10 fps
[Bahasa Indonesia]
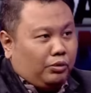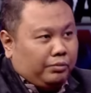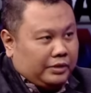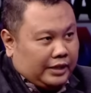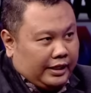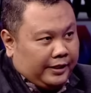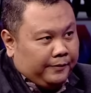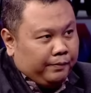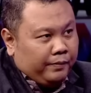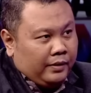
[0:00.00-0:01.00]
misalnya?
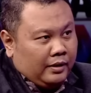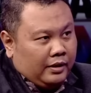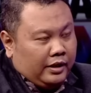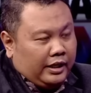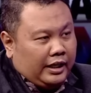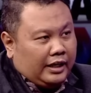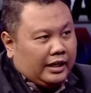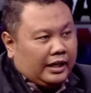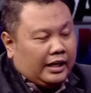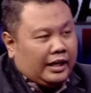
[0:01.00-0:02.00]
Hmm. Ini Baik.
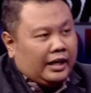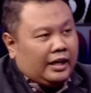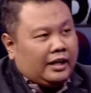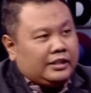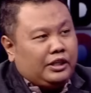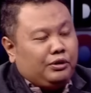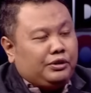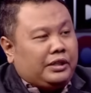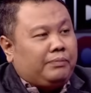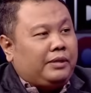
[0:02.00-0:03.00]
adalah langkah-langkah
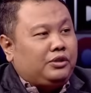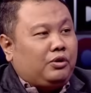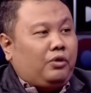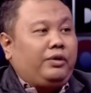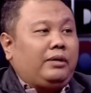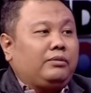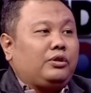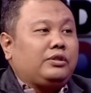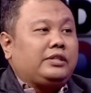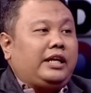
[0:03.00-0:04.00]
kejeniusan Pak Jokowi yang
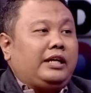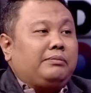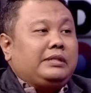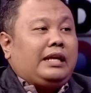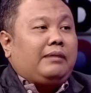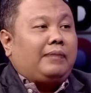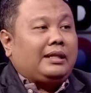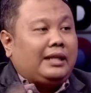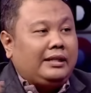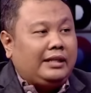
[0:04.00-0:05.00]
menurut saya
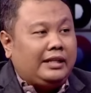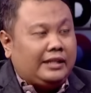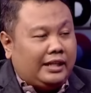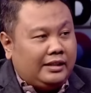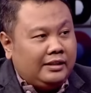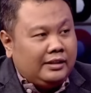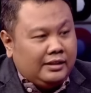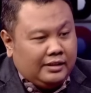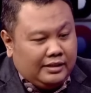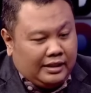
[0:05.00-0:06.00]
menyelamatkan ya. dirinya ya.
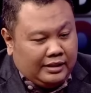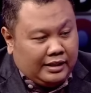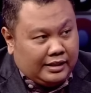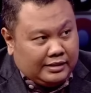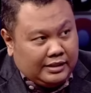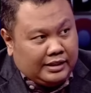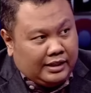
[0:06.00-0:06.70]
dan dinastinya